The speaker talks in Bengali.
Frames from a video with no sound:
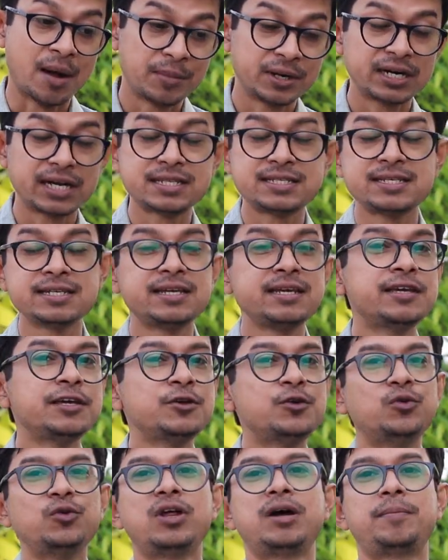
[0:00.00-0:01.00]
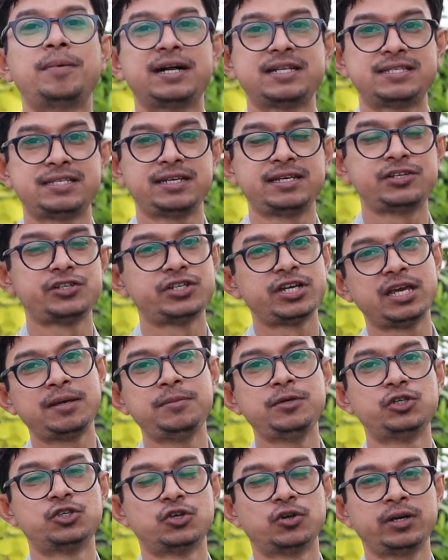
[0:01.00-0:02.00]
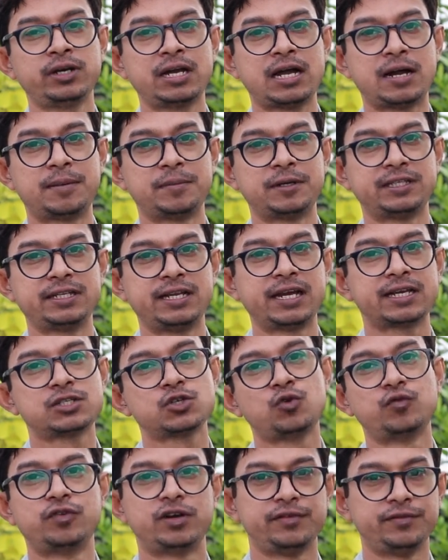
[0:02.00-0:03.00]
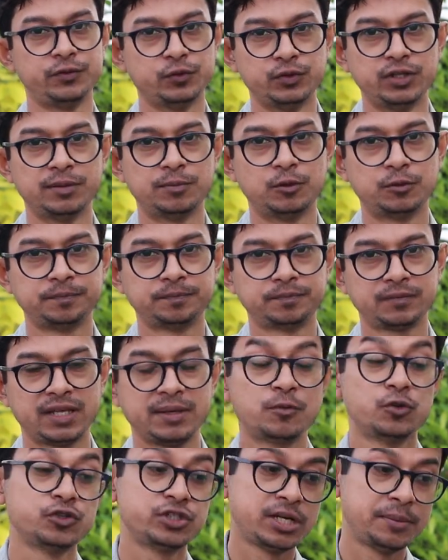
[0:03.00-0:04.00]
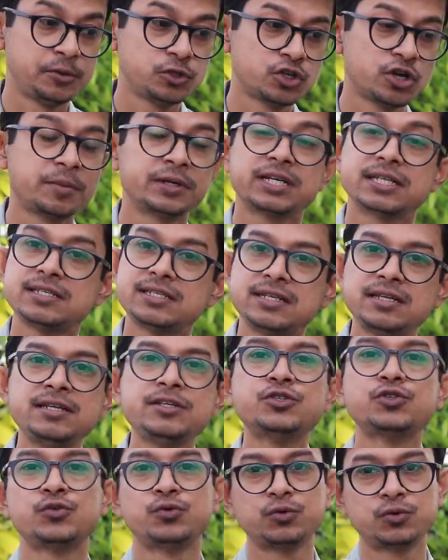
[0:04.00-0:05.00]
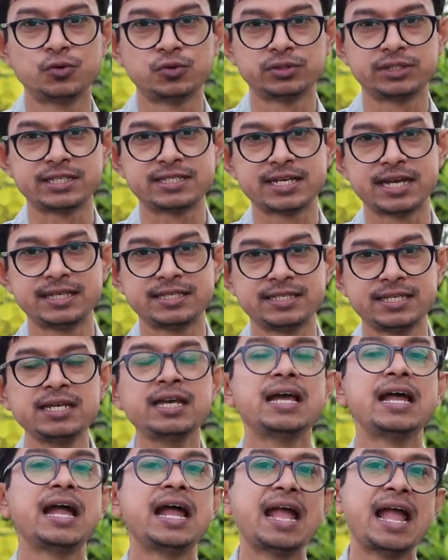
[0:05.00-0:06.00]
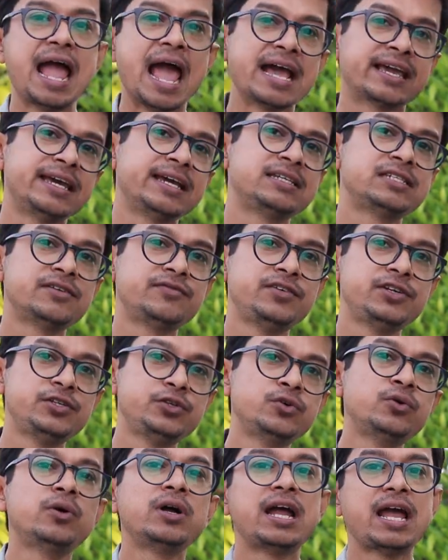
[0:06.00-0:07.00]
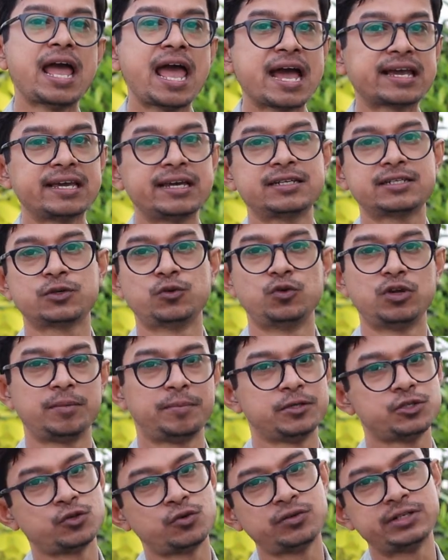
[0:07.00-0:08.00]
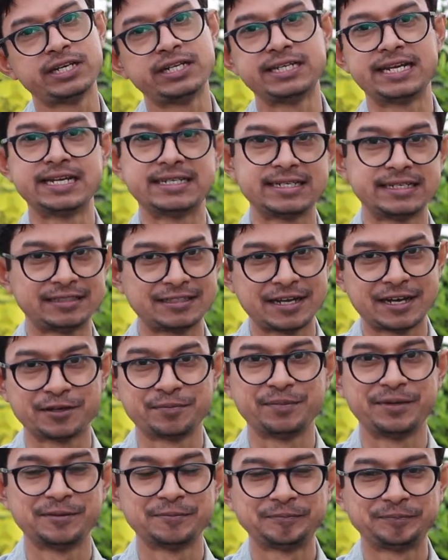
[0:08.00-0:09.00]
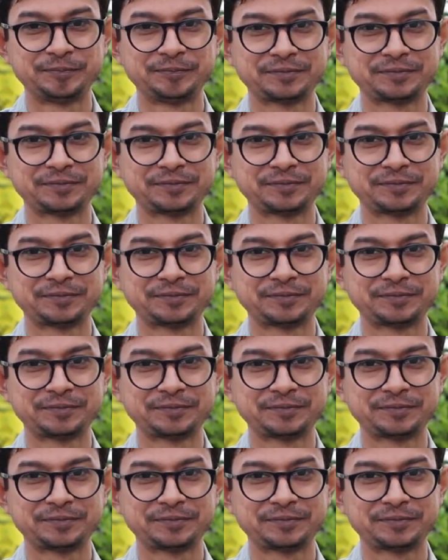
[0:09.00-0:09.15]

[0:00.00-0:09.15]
আমার কাছে কি কি গোলাপ আছে সেই বিষয়ে আপনাদের একটা ওভারভিউ দেব এবং সে বিষয়ে আমি একটা সিরিজ শুরু করতে চাইছি এক একটা ভিডিও এক একটা গোলাপের জন্য ডেডিকেটেড থাকবে